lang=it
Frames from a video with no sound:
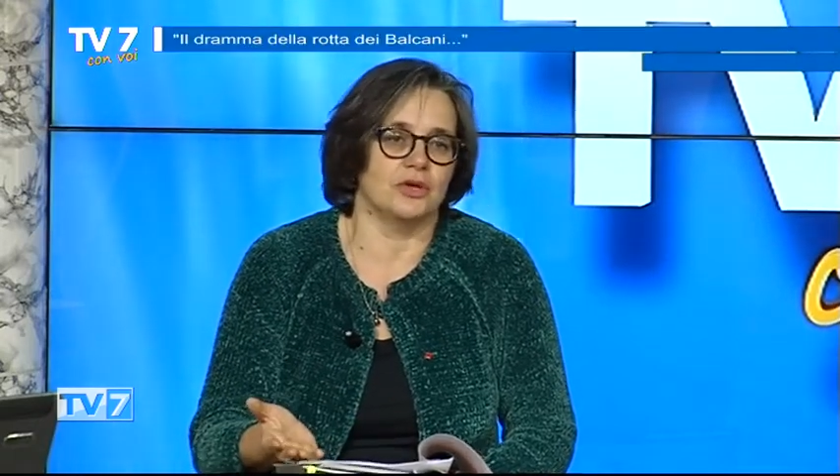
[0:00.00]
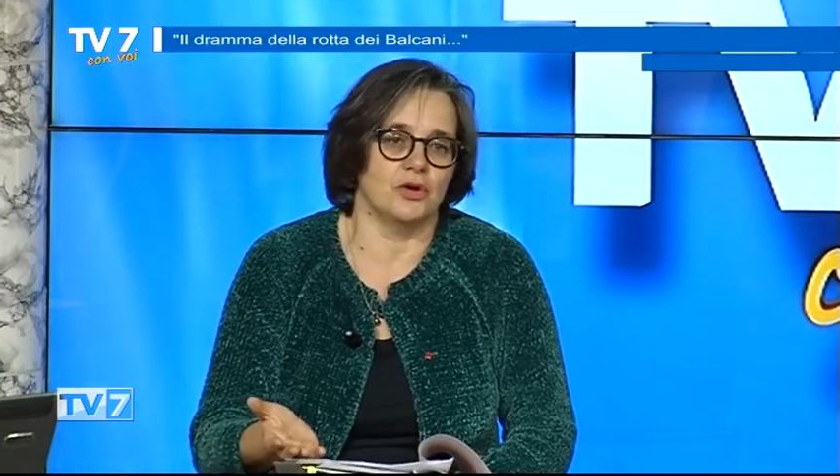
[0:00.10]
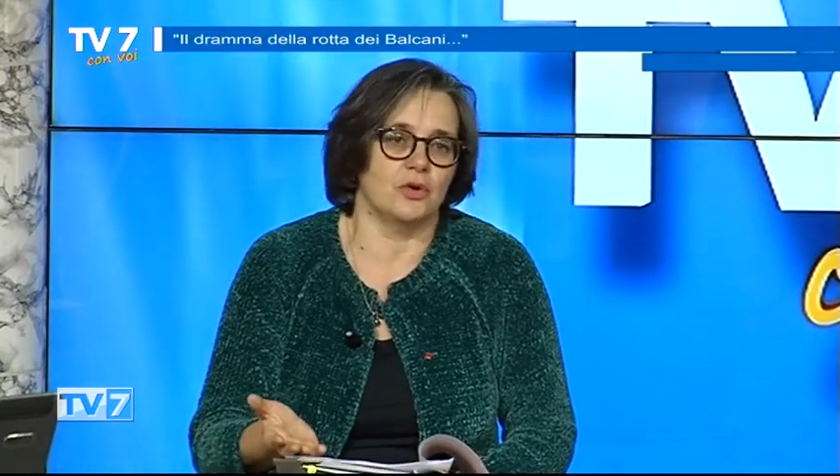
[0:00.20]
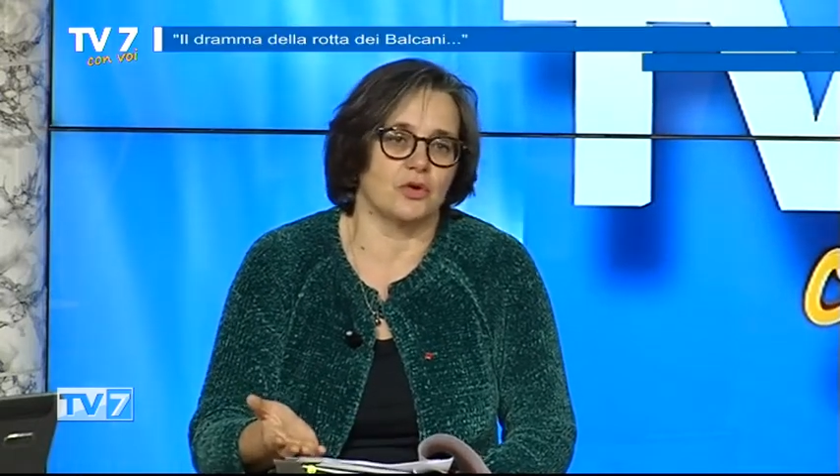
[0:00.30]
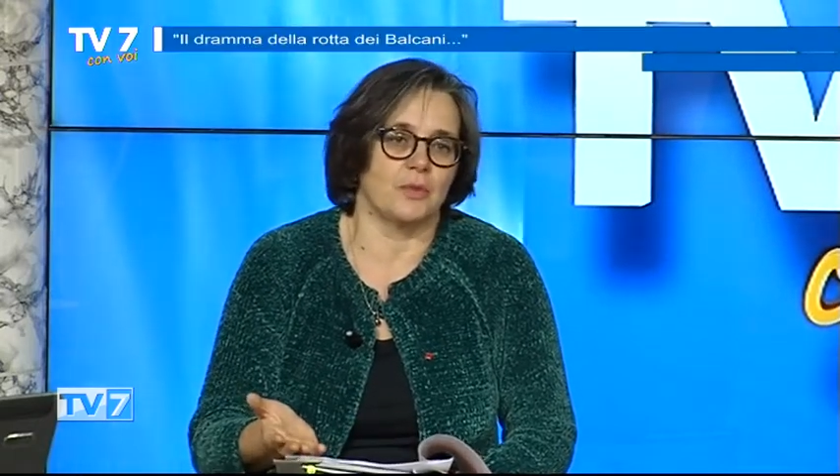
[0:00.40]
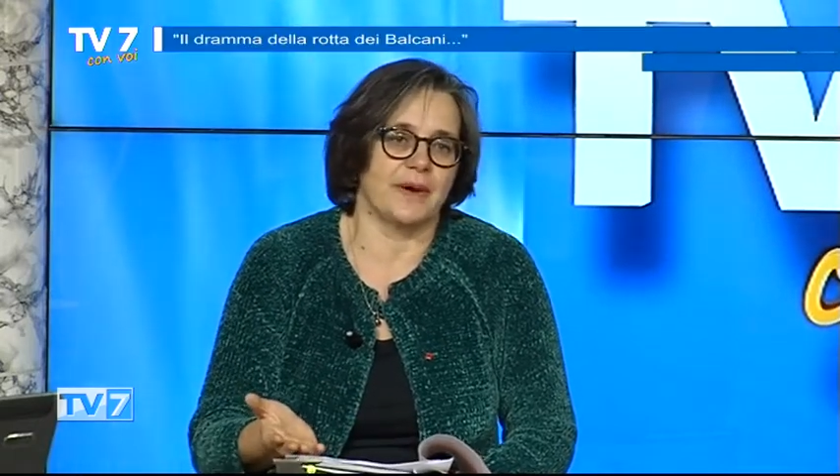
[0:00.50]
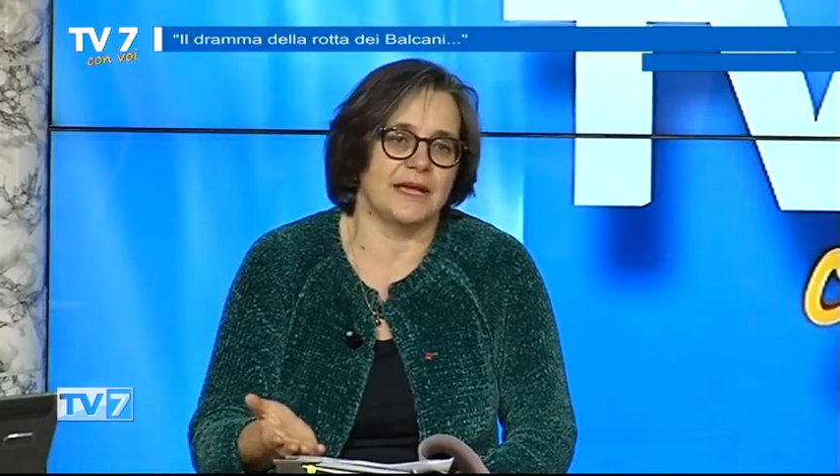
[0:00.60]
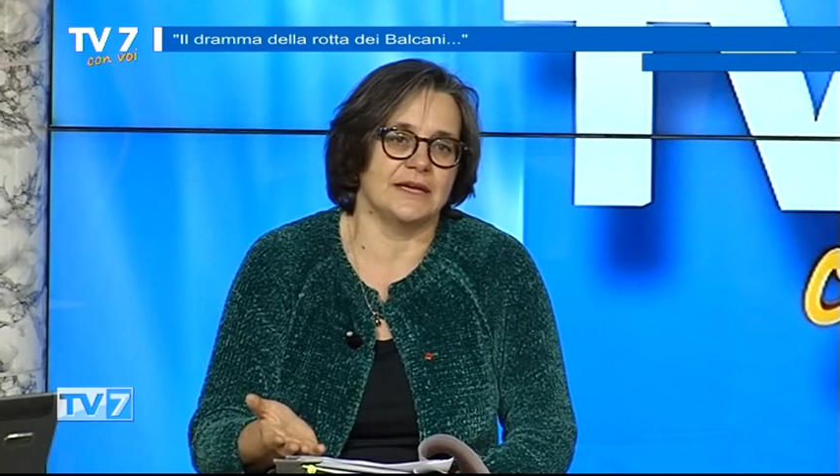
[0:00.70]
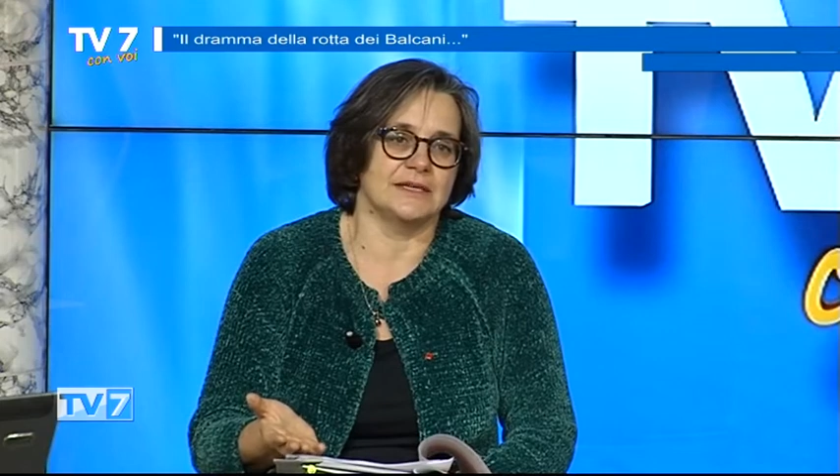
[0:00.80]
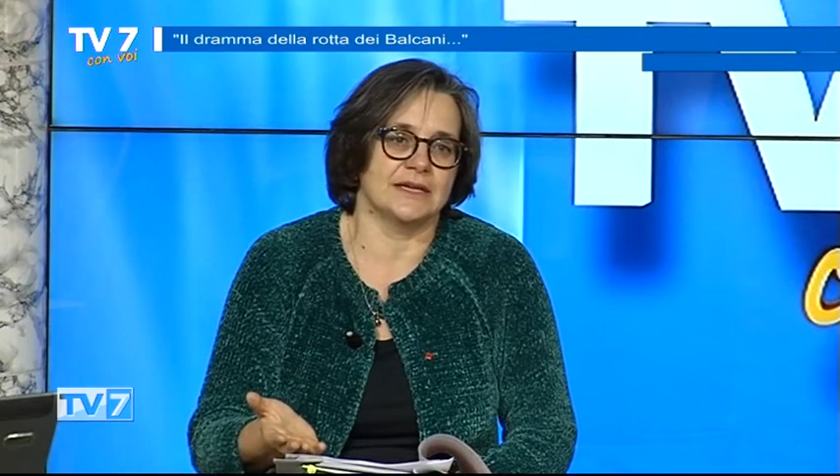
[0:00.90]
nel loro
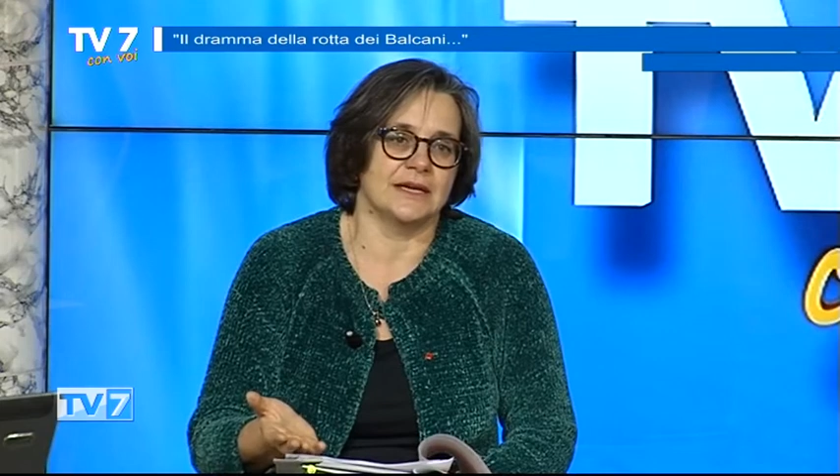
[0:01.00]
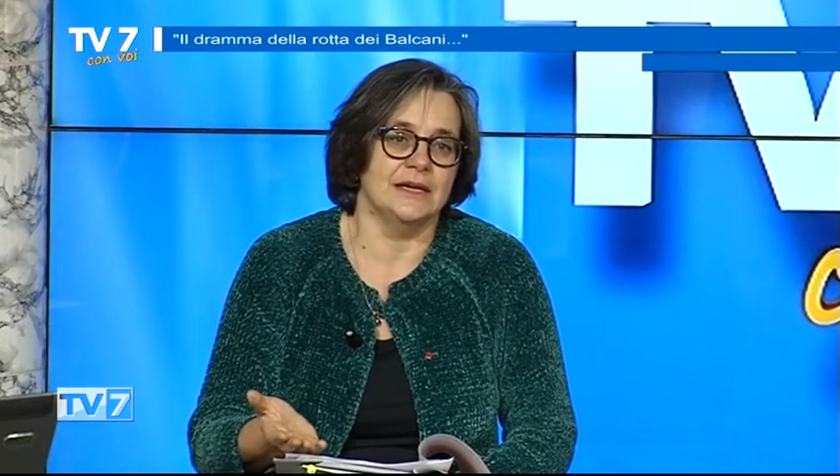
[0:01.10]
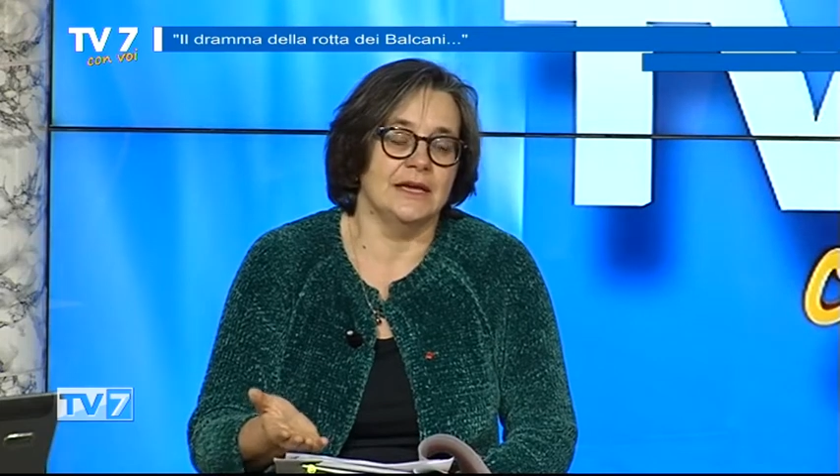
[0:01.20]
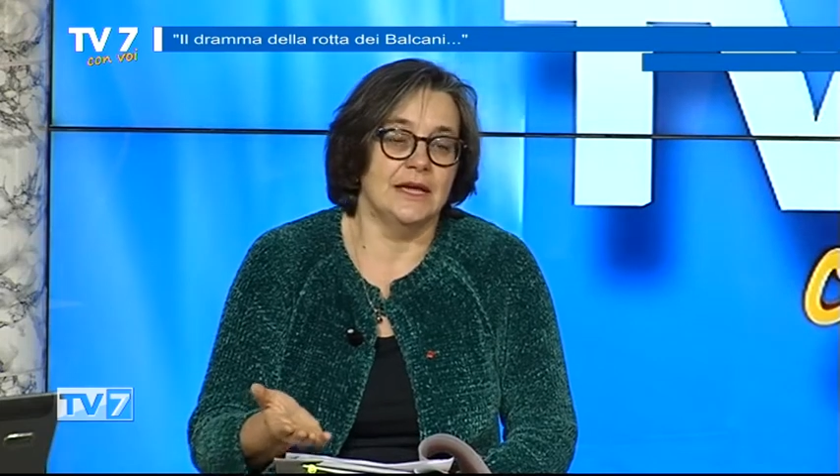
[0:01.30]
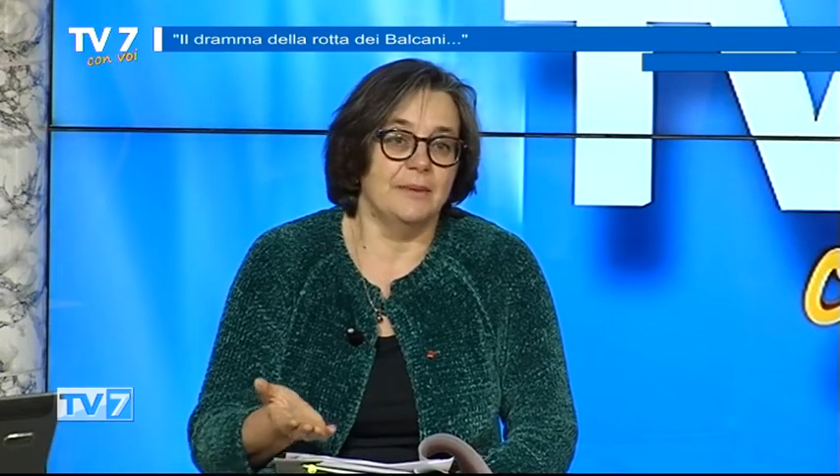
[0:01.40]
paese